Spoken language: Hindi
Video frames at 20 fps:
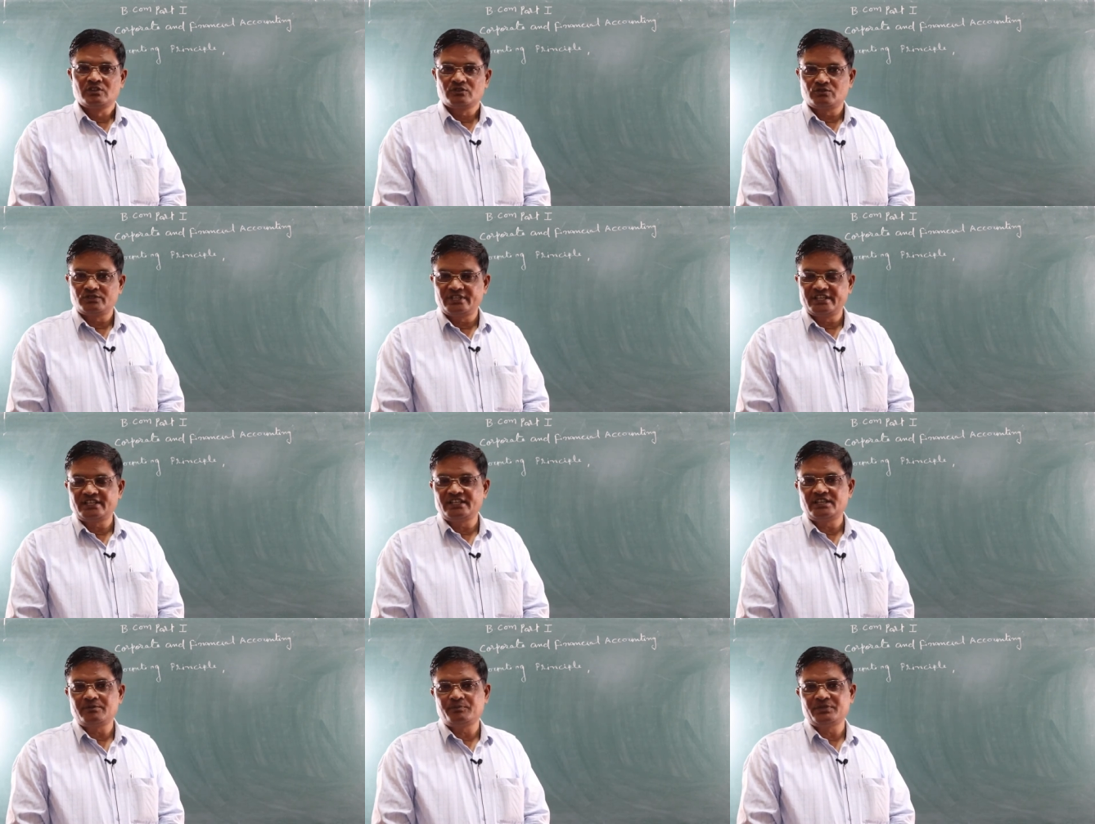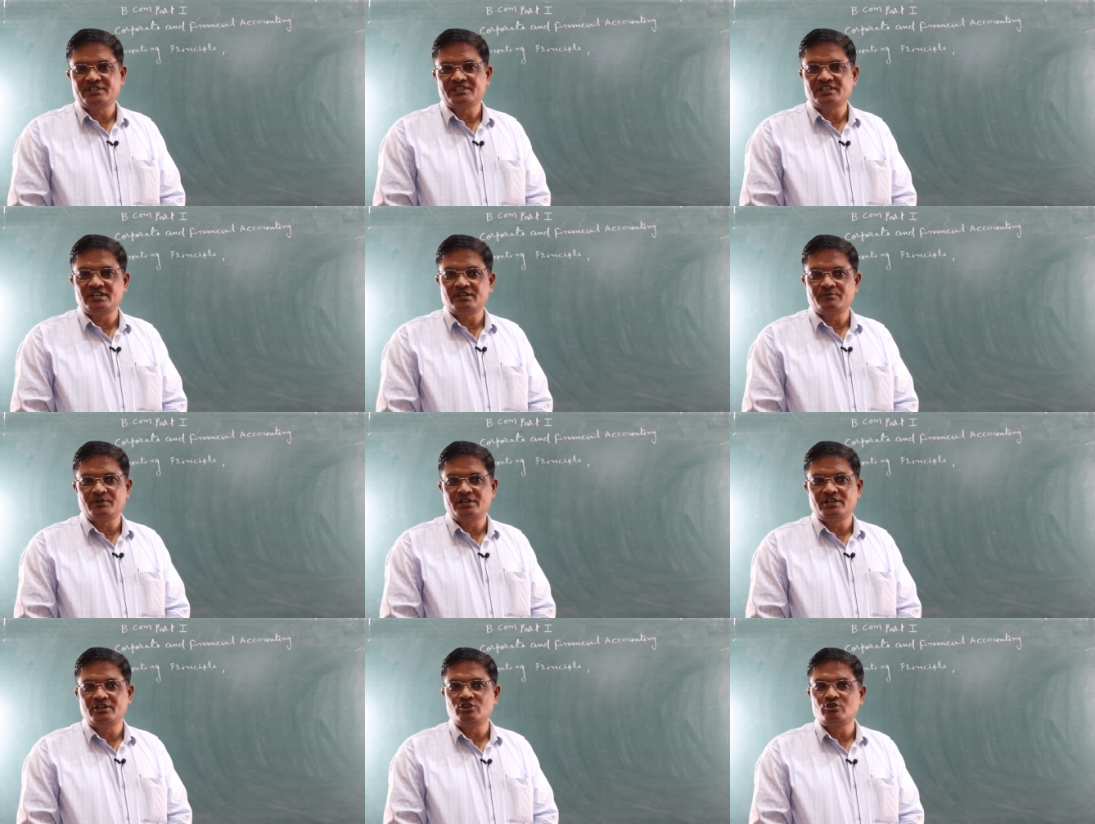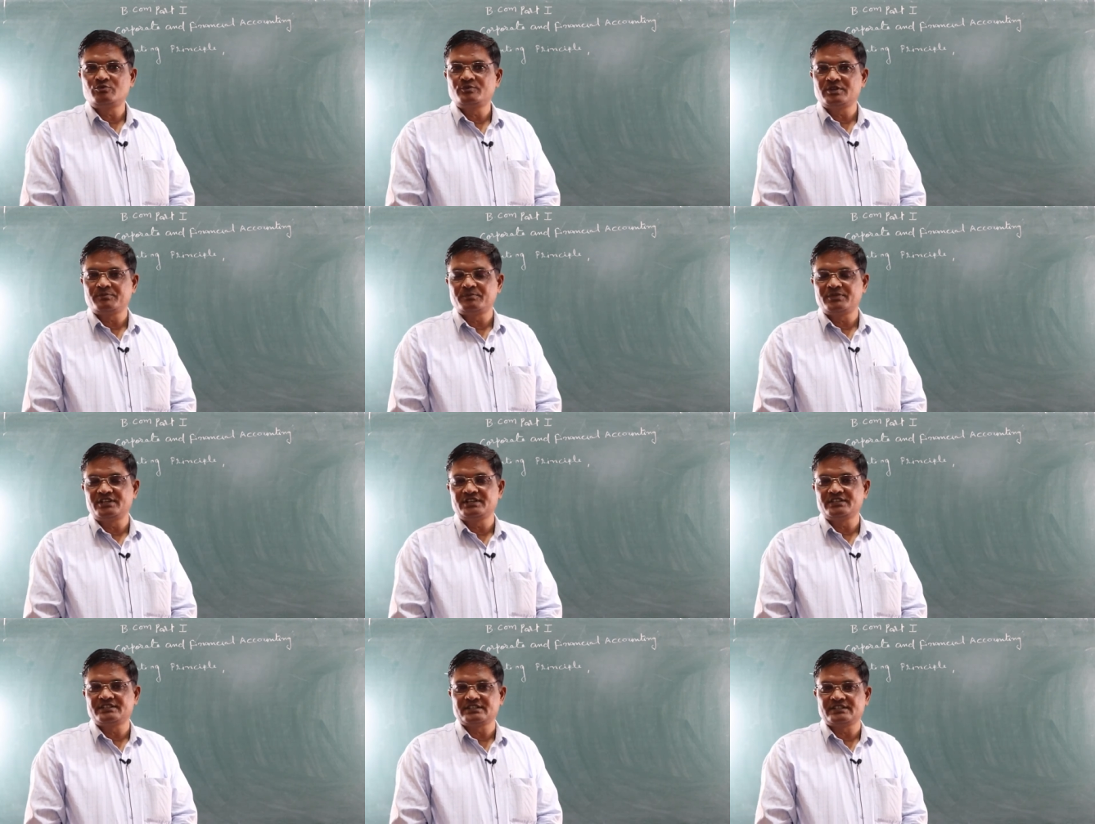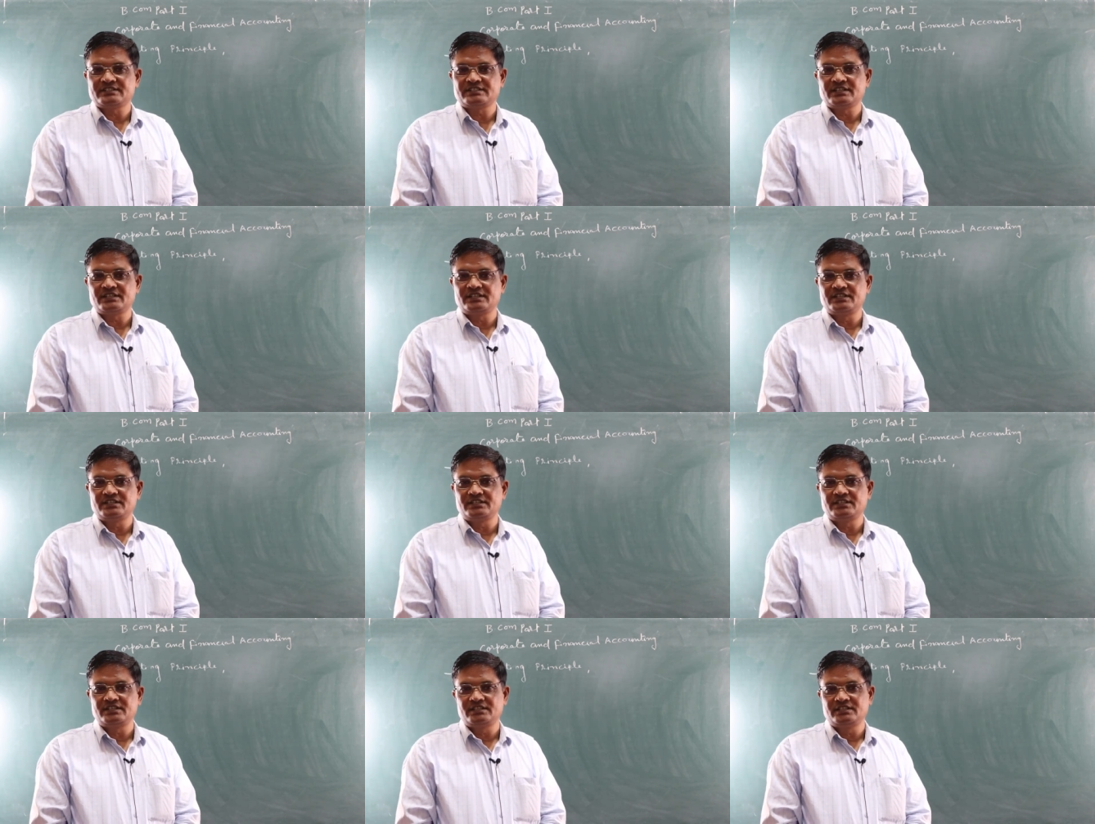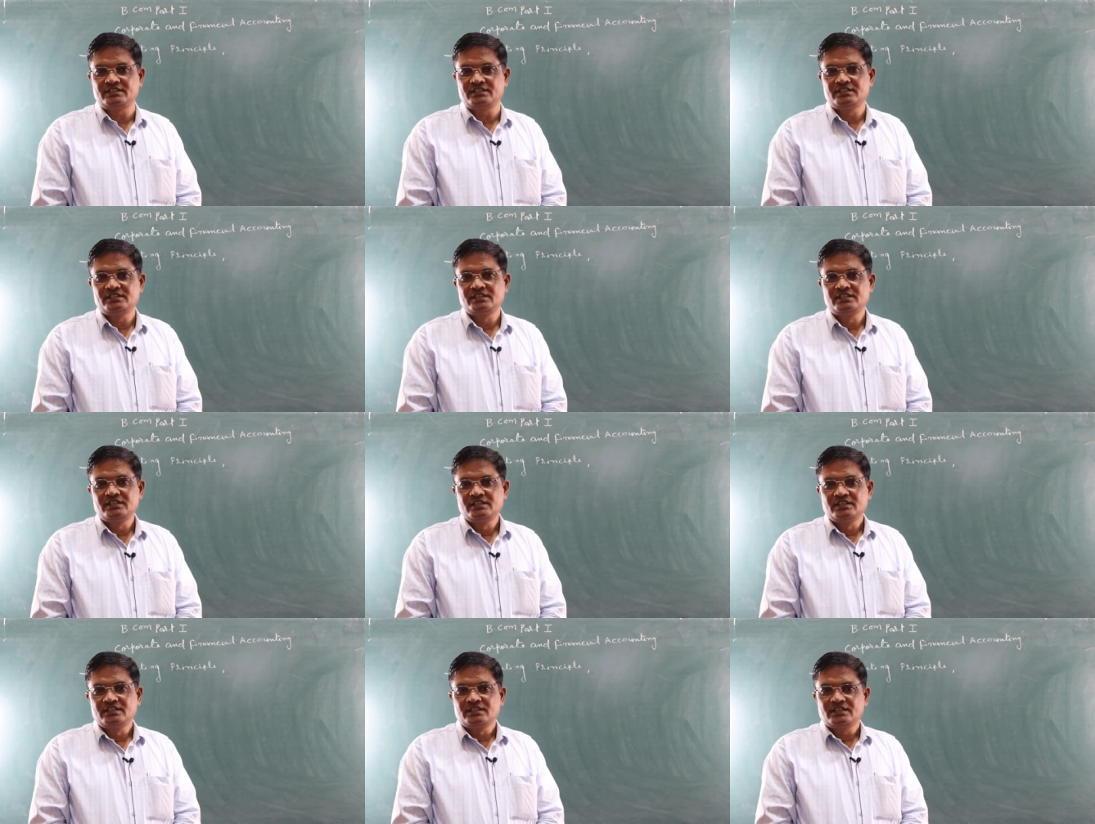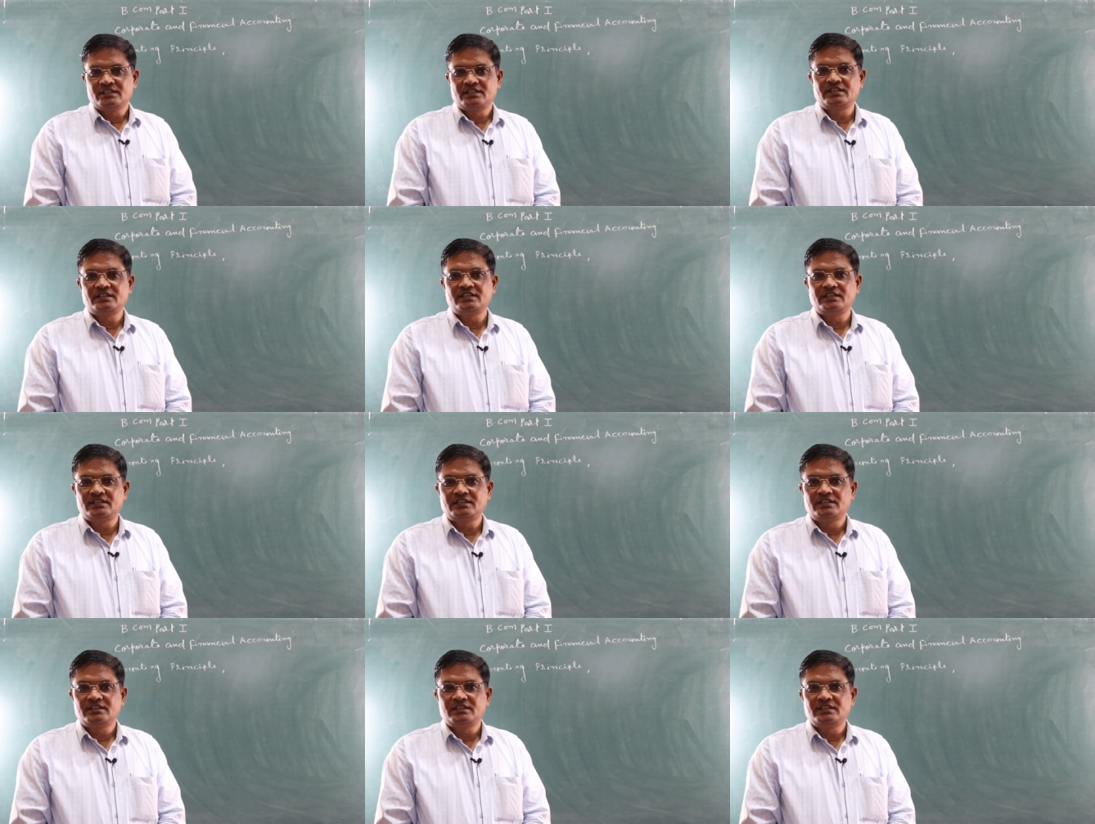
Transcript: तो देखिए पिछले वीडियो में अपन ने चर्चा की थी कि